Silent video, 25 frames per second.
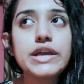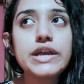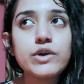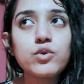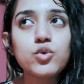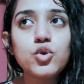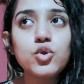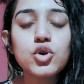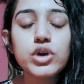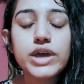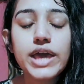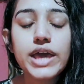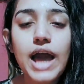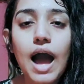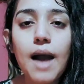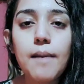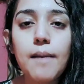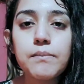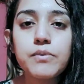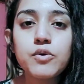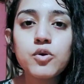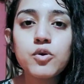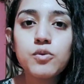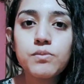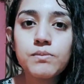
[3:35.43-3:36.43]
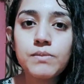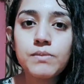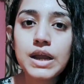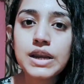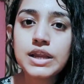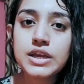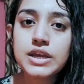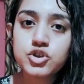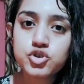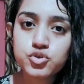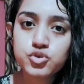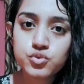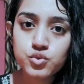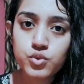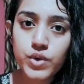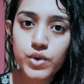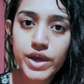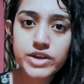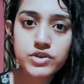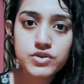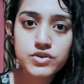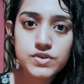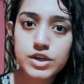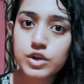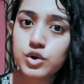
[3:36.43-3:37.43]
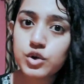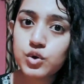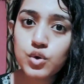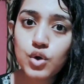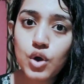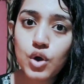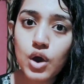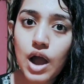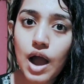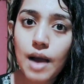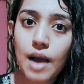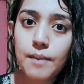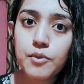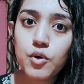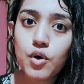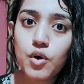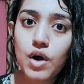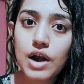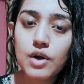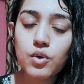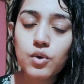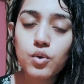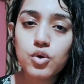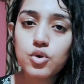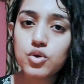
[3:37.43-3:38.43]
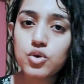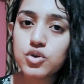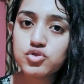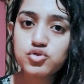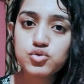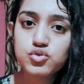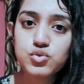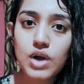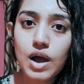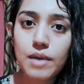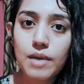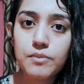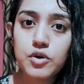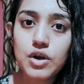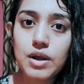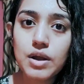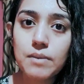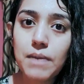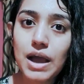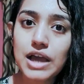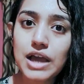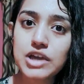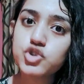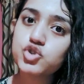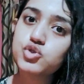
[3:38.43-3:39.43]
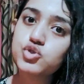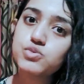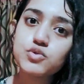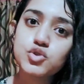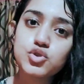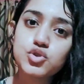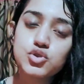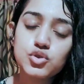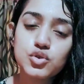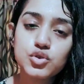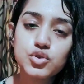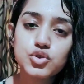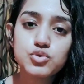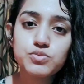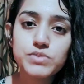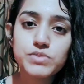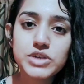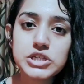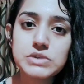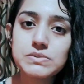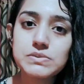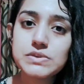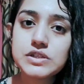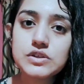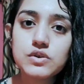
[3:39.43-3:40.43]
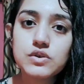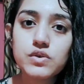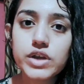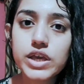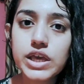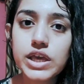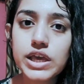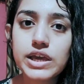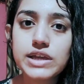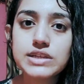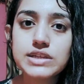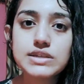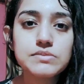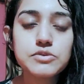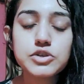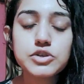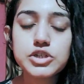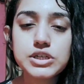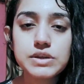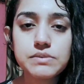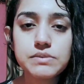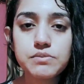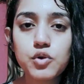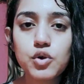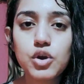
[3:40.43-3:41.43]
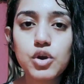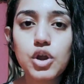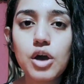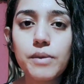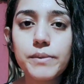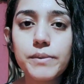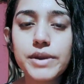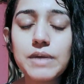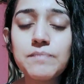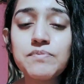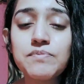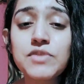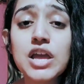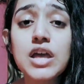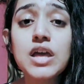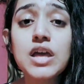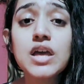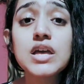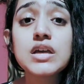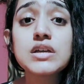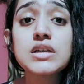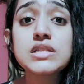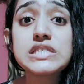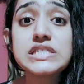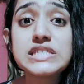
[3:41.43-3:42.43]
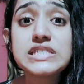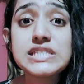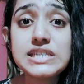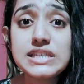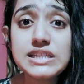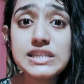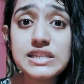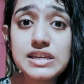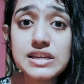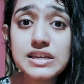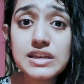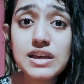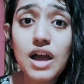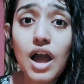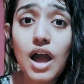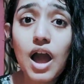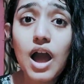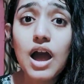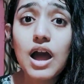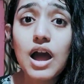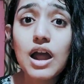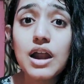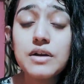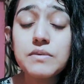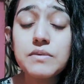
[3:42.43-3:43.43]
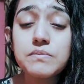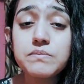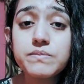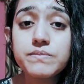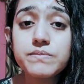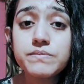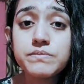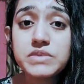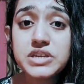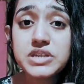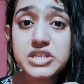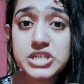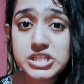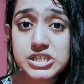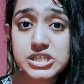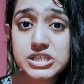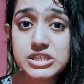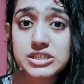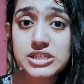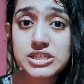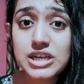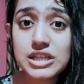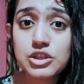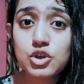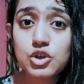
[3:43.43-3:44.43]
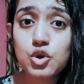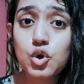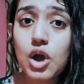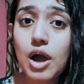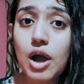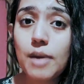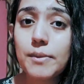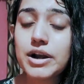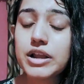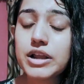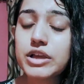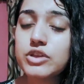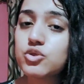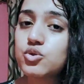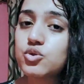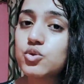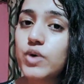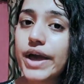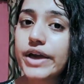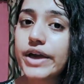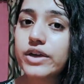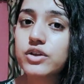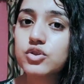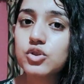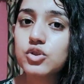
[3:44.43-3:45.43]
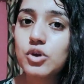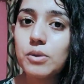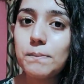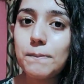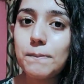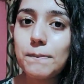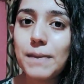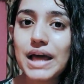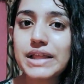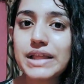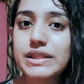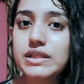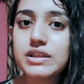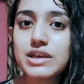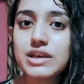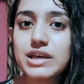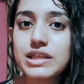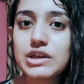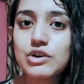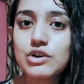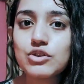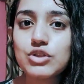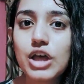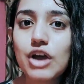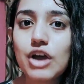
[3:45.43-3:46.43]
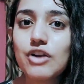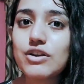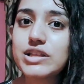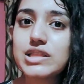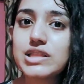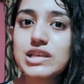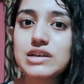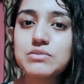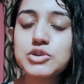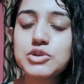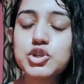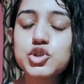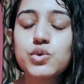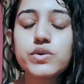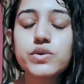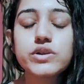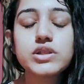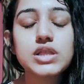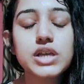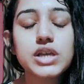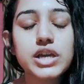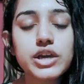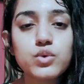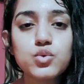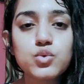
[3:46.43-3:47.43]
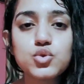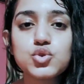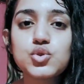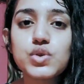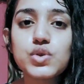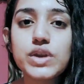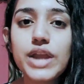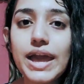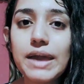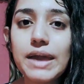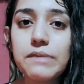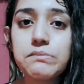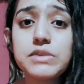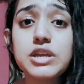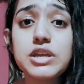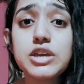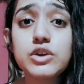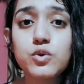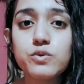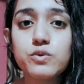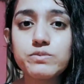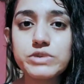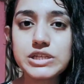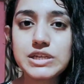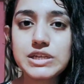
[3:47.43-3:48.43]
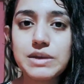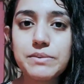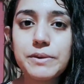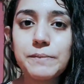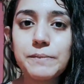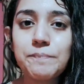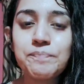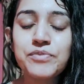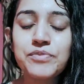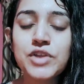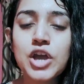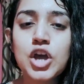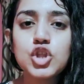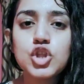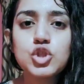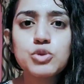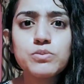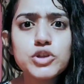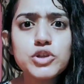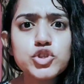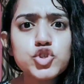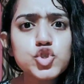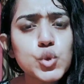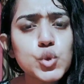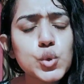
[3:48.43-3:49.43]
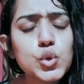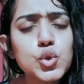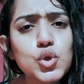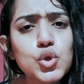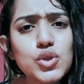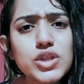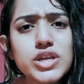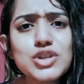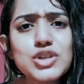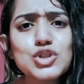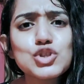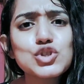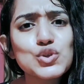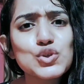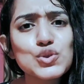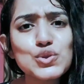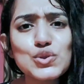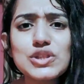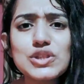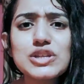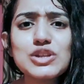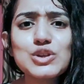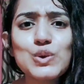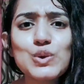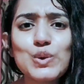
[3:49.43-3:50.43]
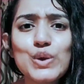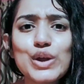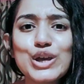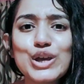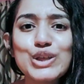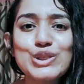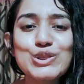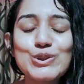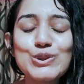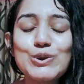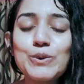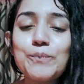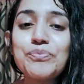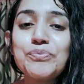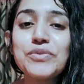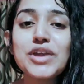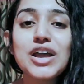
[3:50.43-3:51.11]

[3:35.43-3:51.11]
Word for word: এগুলো খাবো মানে শুধু এই ড্রিঙ্কগুলো খাবো আর অন্য কিছু খাবো না বাকি সমস্ত কিছু বেশি বেশি করে খেয়ে যাবো সেরকম করলে হবে না চিনি আর মিষ্টি জাতীয় খাবার কিন্তু একদম বাদ দিয়ে দাও তাহলে দেখবে শরীর থেকে ওজন এমনিই কমে যাবে তোমরা চোদ্দ দিন চোদ্দ দিন করে কিন্তু